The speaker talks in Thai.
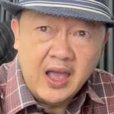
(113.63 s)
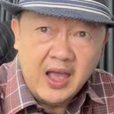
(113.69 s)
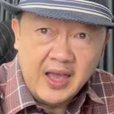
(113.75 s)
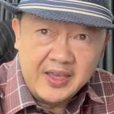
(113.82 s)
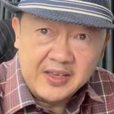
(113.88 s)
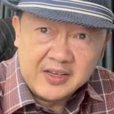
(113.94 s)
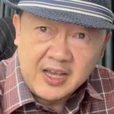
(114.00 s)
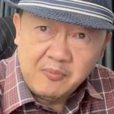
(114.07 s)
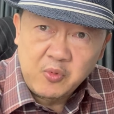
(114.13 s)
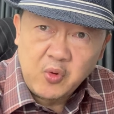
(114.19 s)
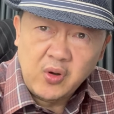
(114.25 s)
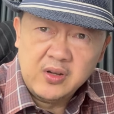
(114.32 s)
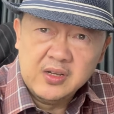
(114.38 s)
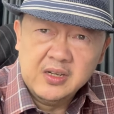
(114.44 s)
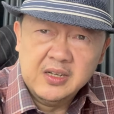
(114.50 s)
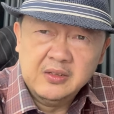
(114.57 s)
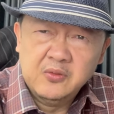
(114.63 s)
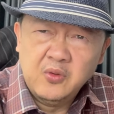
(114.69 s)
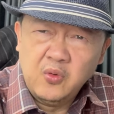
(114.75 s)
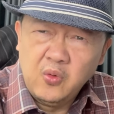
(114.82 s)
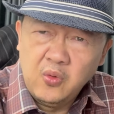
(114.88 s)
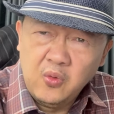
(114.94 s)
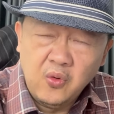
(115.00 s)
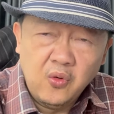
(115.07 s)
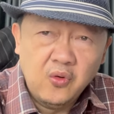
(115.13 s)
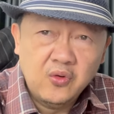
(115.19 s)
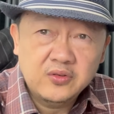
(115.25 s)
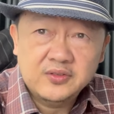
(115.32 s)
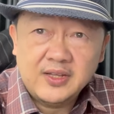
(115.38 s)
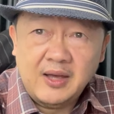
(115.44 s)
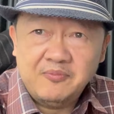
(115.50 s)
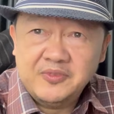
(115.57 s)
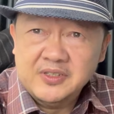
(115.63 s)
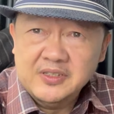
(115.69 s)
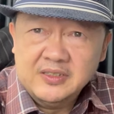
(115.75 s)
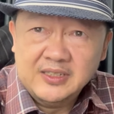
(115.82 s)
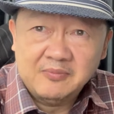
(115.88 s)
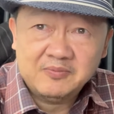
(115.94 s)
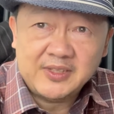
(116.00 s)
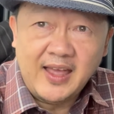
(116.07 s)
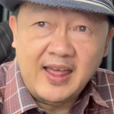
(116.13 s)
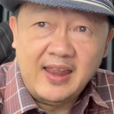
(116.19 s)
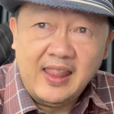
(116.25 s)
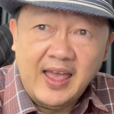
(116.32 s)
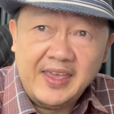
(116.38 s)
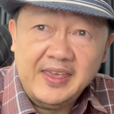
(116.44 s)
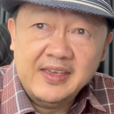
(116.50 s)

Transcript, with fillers: ให้กับคนอื่นโอ้โหซาบซึ้งน้ำตาไหล